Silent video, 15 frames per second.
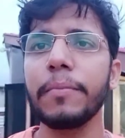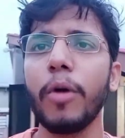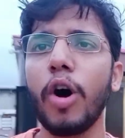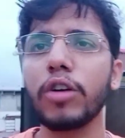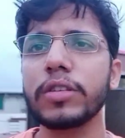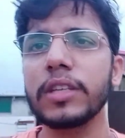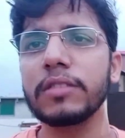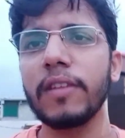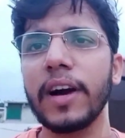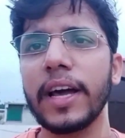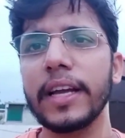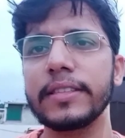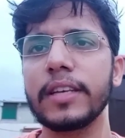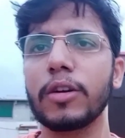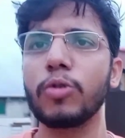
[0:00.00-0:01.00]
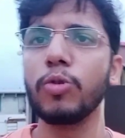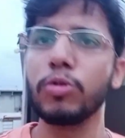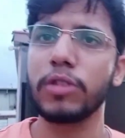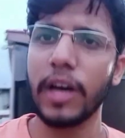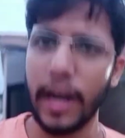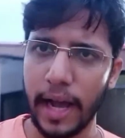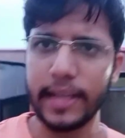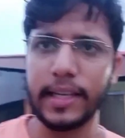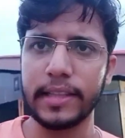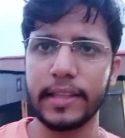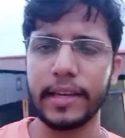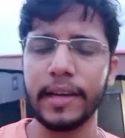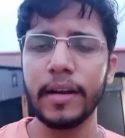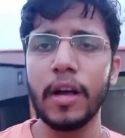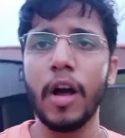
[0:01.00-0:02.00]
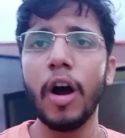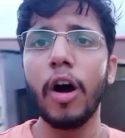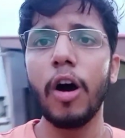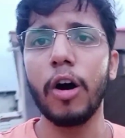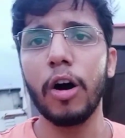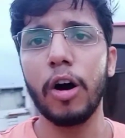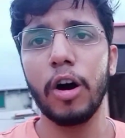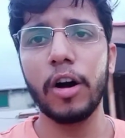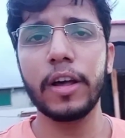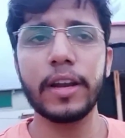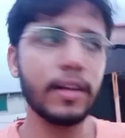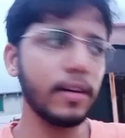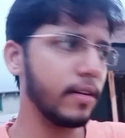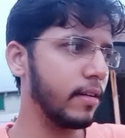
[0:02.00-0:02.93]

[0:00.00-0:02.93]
बॉक्सेस वगैरह से कूद कर आ जाते हैं और